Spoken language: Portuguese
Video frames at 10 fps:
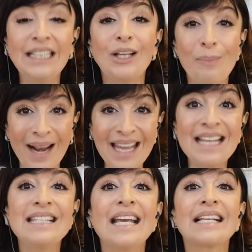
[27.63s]
Então, para
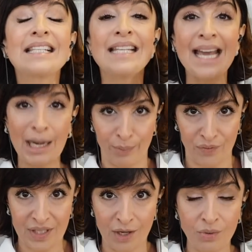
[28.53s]
exercer a
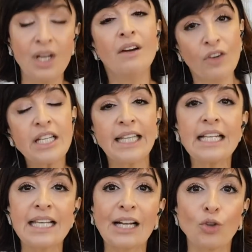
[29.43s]
profissão, você tem
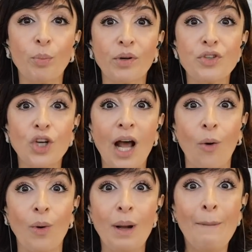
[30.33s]
que ser ator profissional.